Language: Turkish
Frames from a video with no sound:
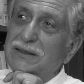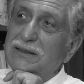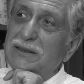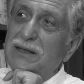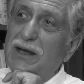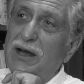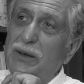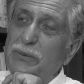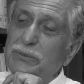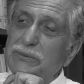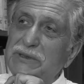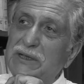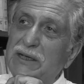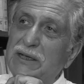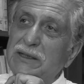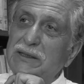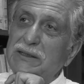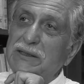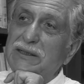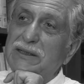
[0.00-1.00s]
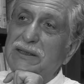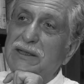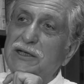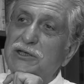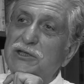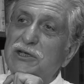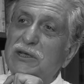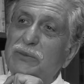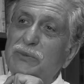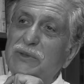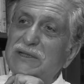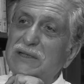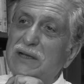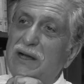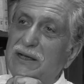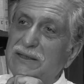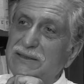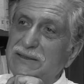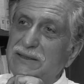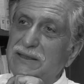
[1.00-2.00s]
tam da gideceğimiz
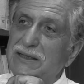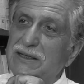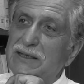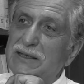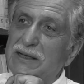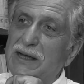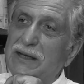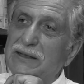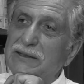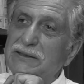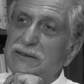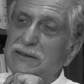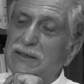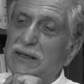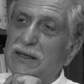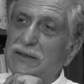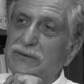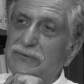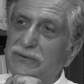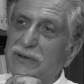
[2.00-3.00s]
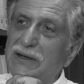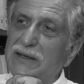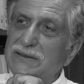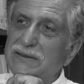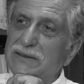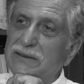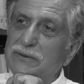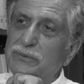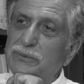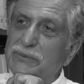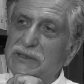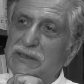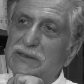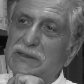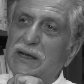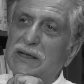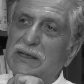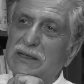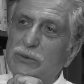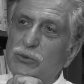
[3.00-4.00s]
asli yer yani Fransa'nın
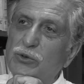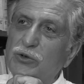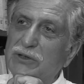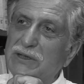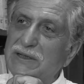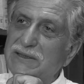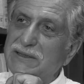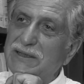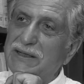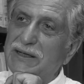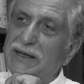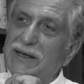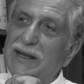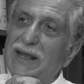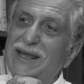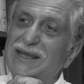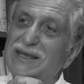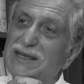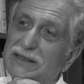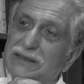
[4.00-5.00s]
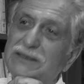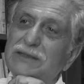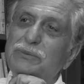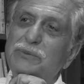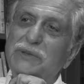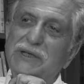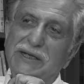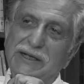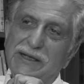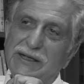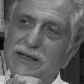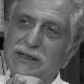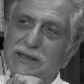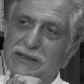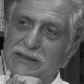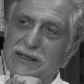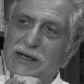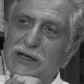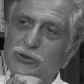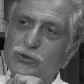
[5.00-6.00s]
Britanya bölgesi Ren'e yakın bir yere
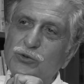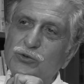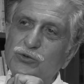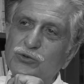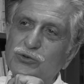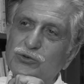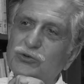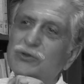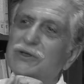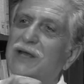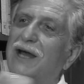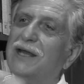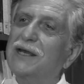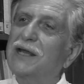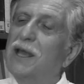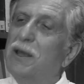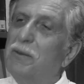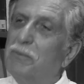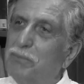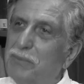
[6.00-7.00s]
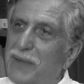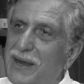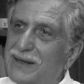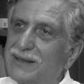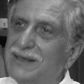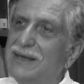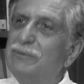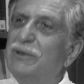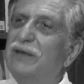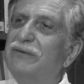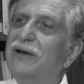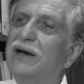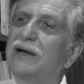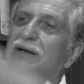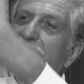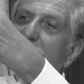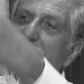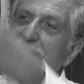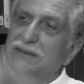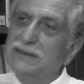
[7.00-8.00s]
kadar götürdü. Yani bekleme ve
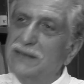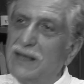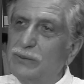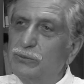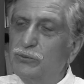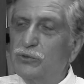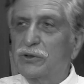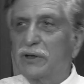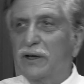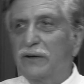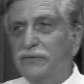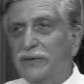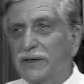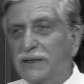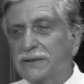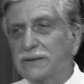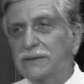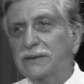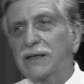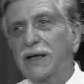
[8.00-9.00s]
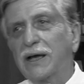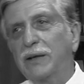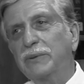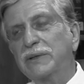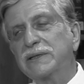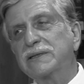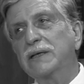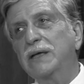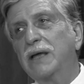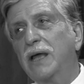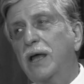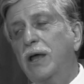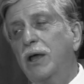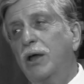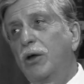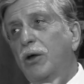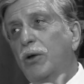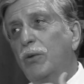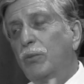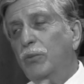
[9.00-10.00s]
arkasından mükafatın gelmesi
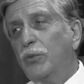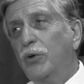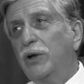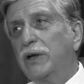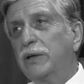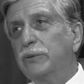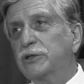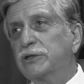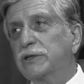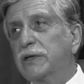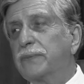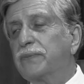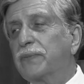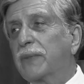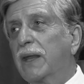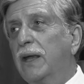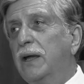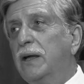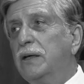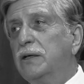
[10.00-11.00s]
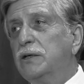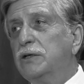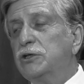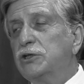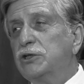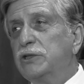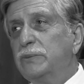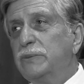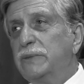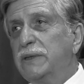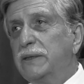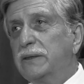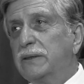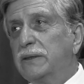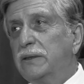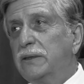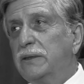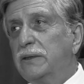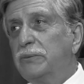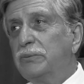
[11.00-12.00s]
böyle bir şey. Şimdi
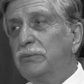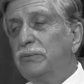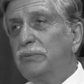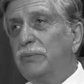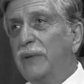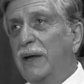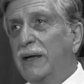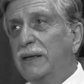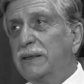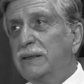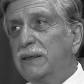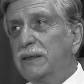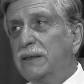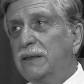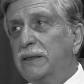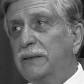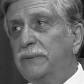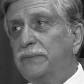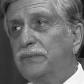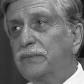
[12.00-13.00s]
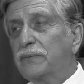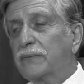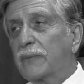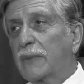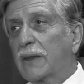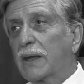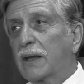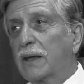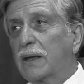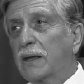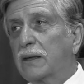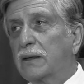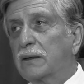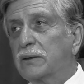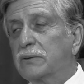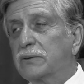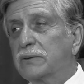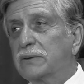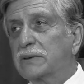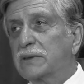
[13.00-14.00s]
e, ben e,
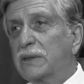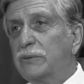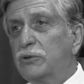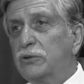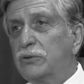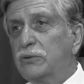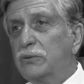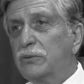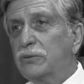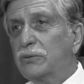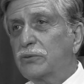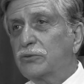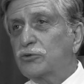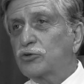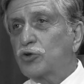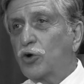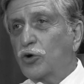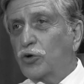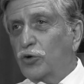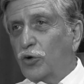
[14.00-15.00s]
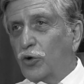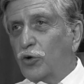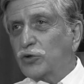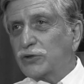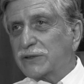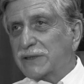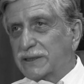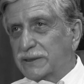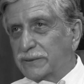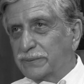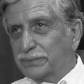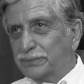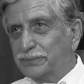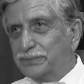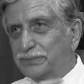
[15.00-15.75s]
e, tabii çok özledim.